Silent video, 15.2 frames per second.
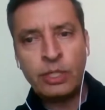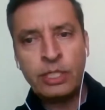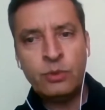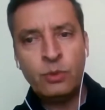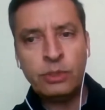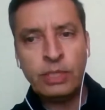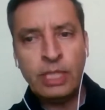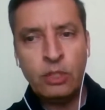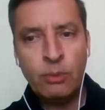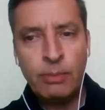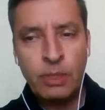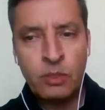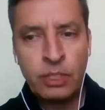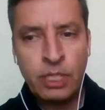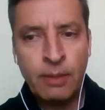o resultado
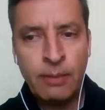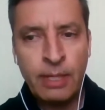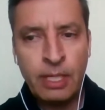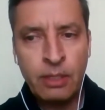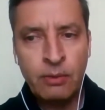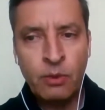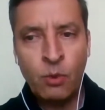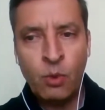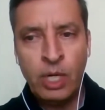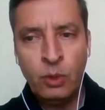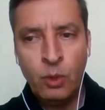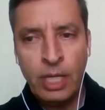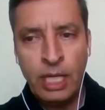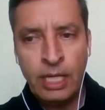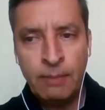menoscabar o
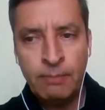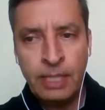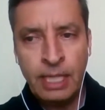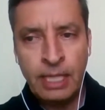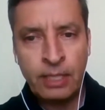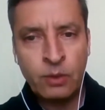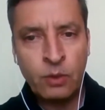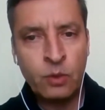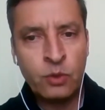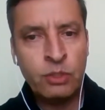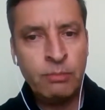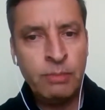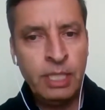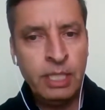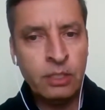anular el
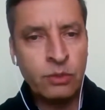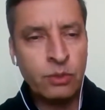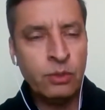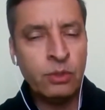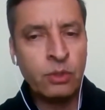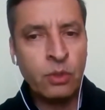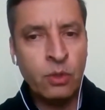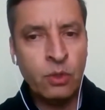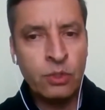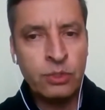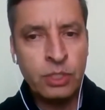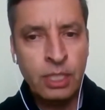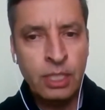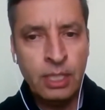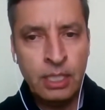reconocimiento,
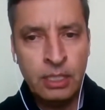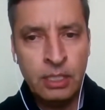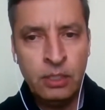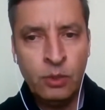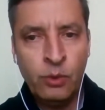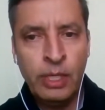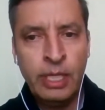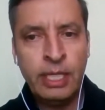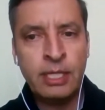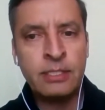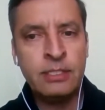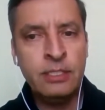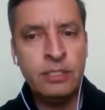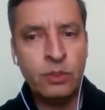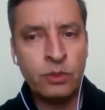goce y o
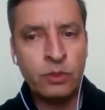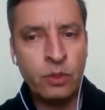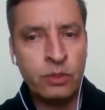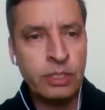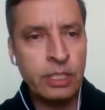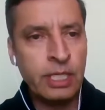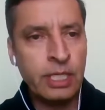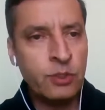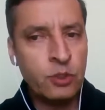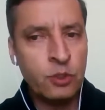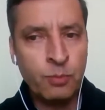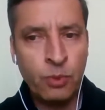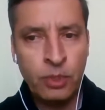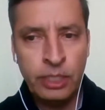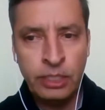ejercicio de los
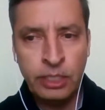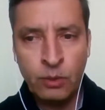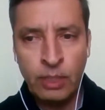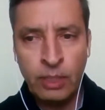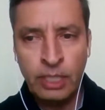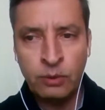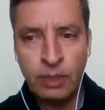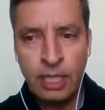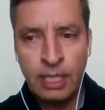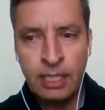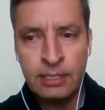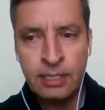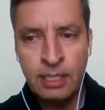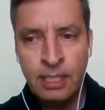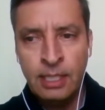derechos
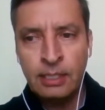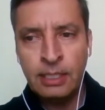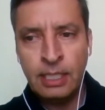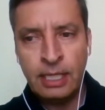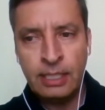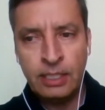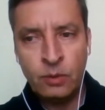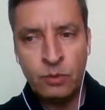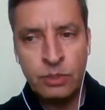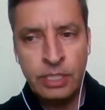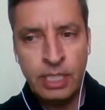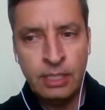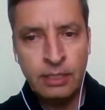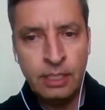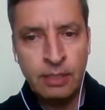político-electorales de la
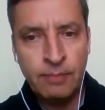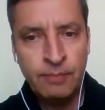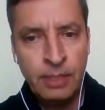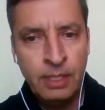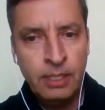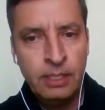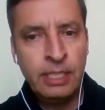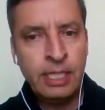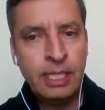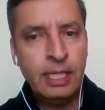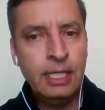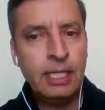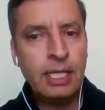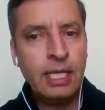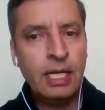denunciante y en
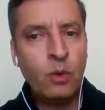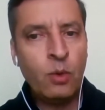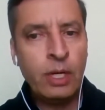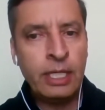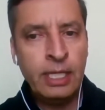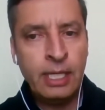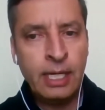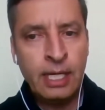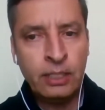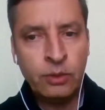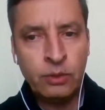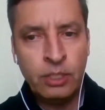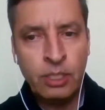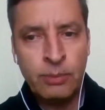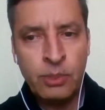general cualquier
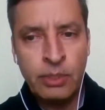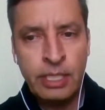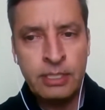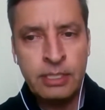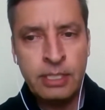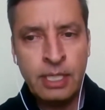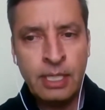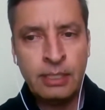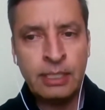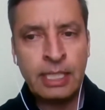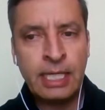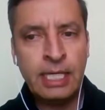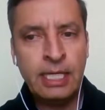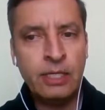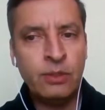acto de violencia de
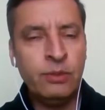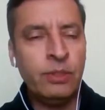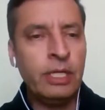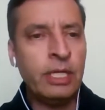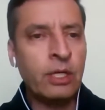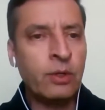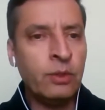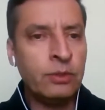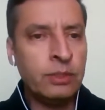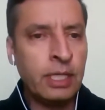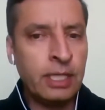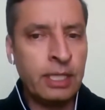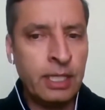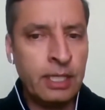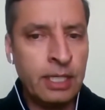género en
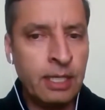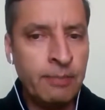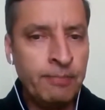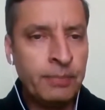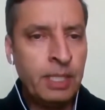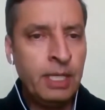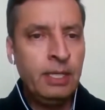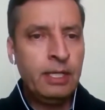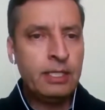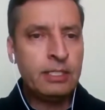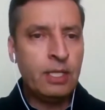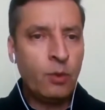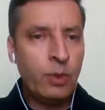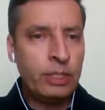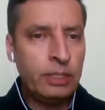contra de ella.
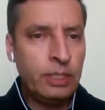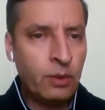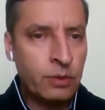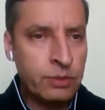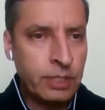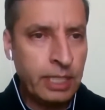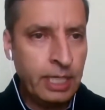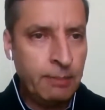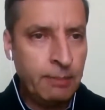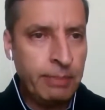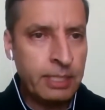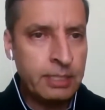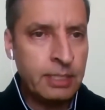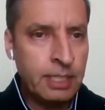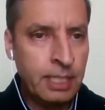Es la cuenta consejera
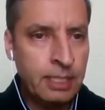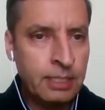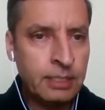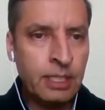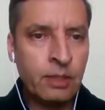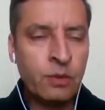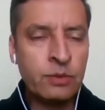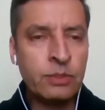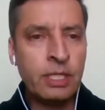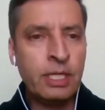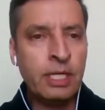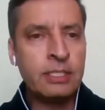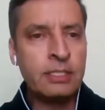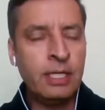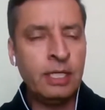presidenta,
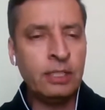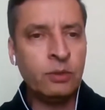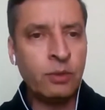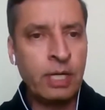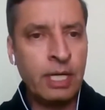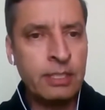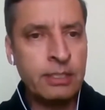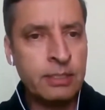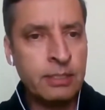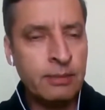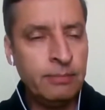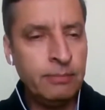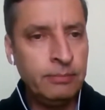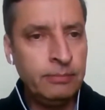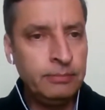consejeras electorales.